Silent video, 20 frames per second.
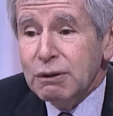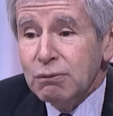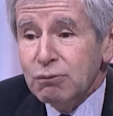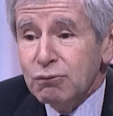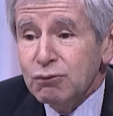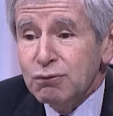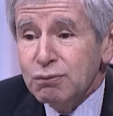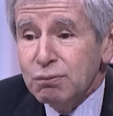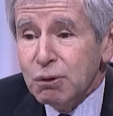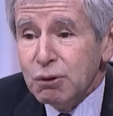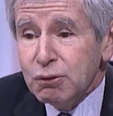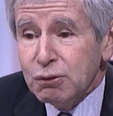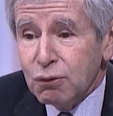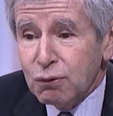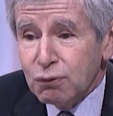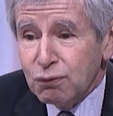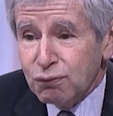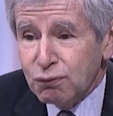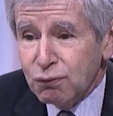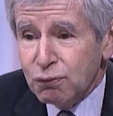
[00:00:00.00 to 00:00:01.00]
un mouvement de
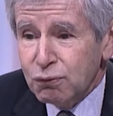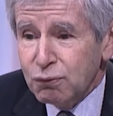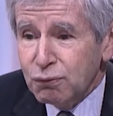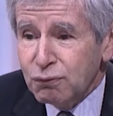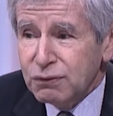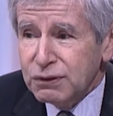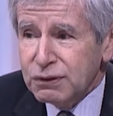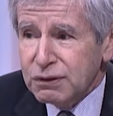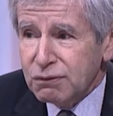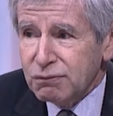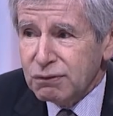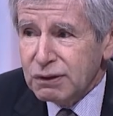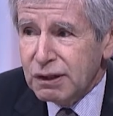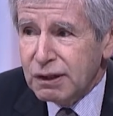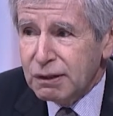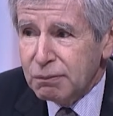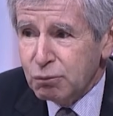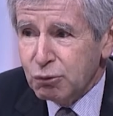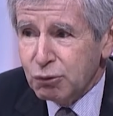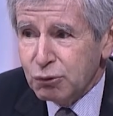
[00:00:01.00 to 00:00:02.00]
reflux vis à -vis de
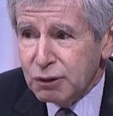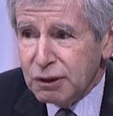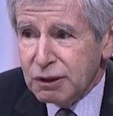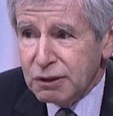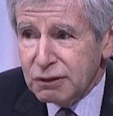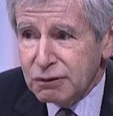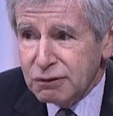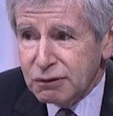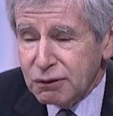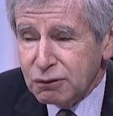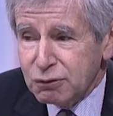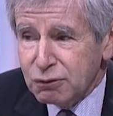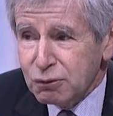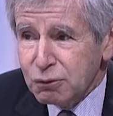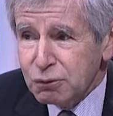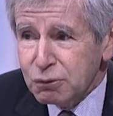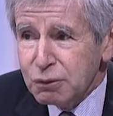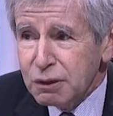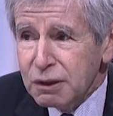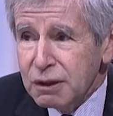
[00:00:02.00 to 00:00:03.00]
la
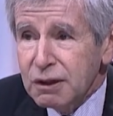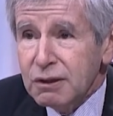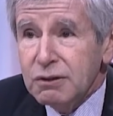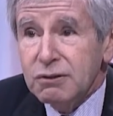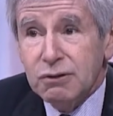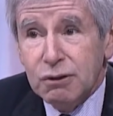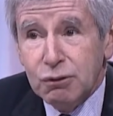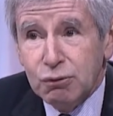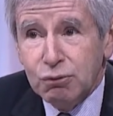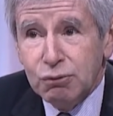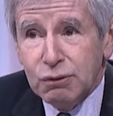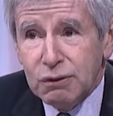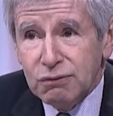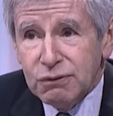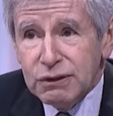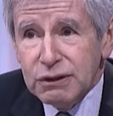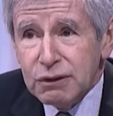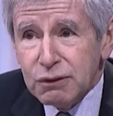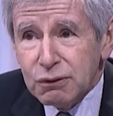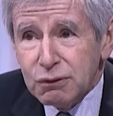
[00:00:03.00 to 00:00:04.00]
mondialisation, c'est une
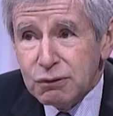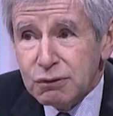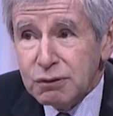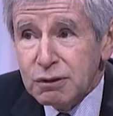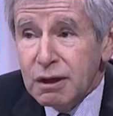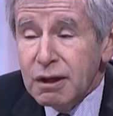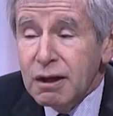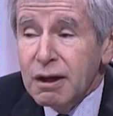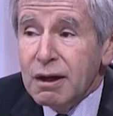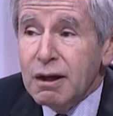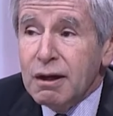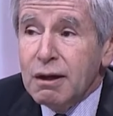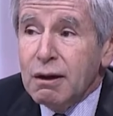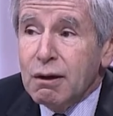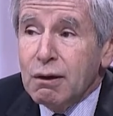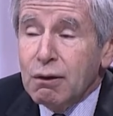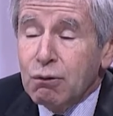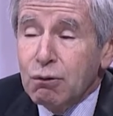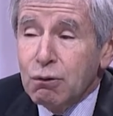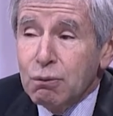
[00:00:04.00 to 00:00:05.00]
évidence.
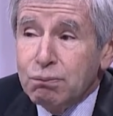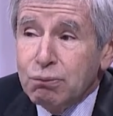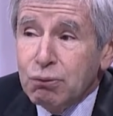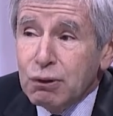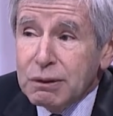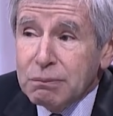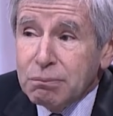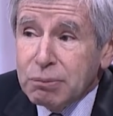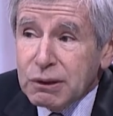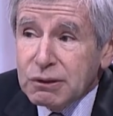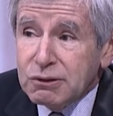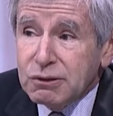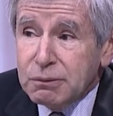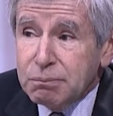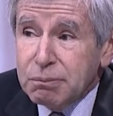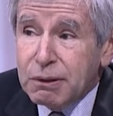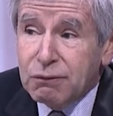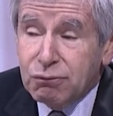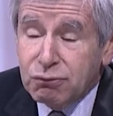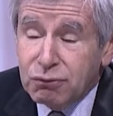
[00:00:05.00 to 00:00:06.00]
Le point
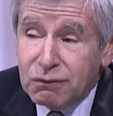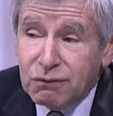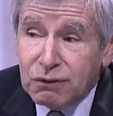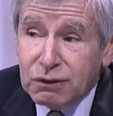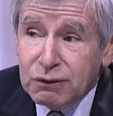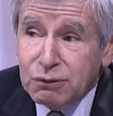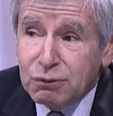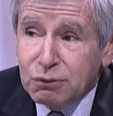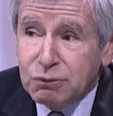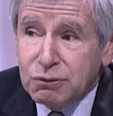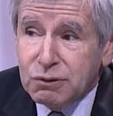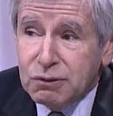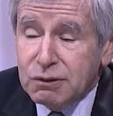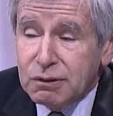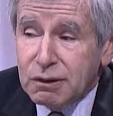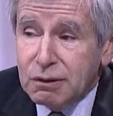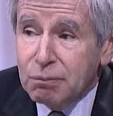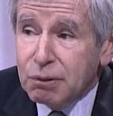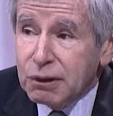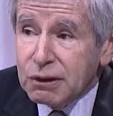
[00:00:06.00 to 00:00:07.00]
principal, vous avez raison de
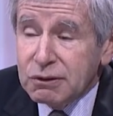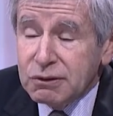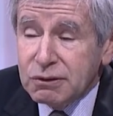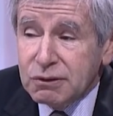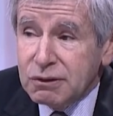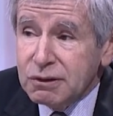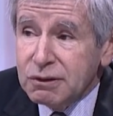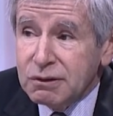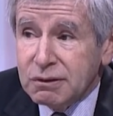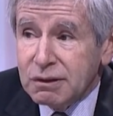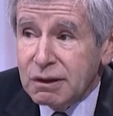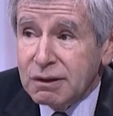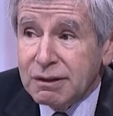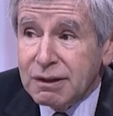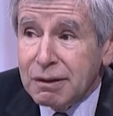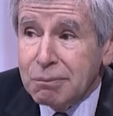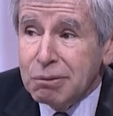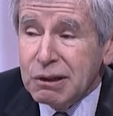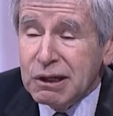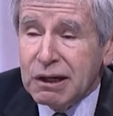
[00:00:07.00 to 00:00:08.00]
citer le Brexit, cette
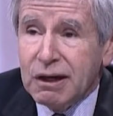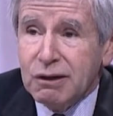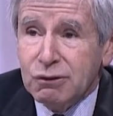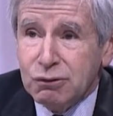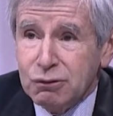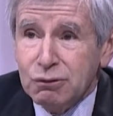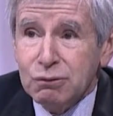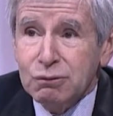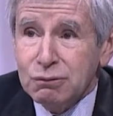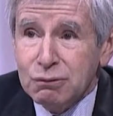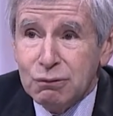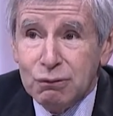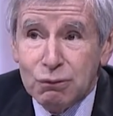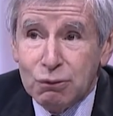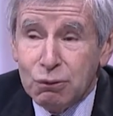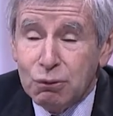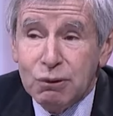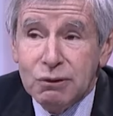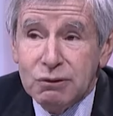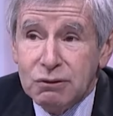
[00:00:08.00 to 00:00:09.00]
aberration
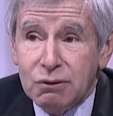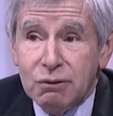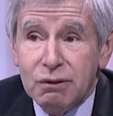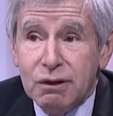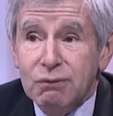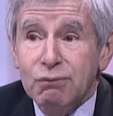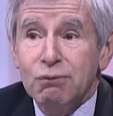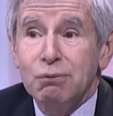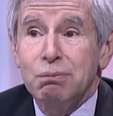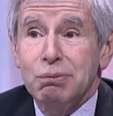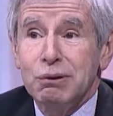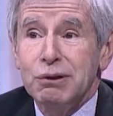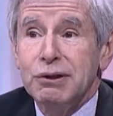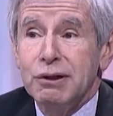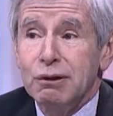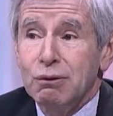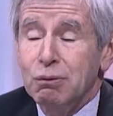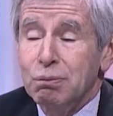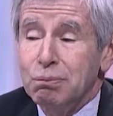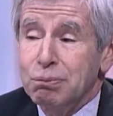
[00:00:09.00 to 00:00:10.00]
dont les Anglais vont
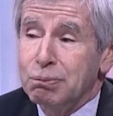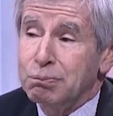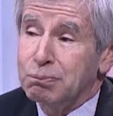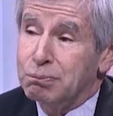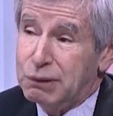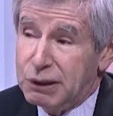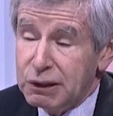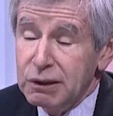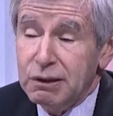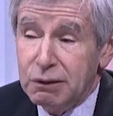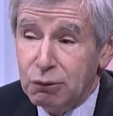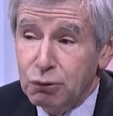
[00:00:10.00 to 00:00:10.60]
payer le prix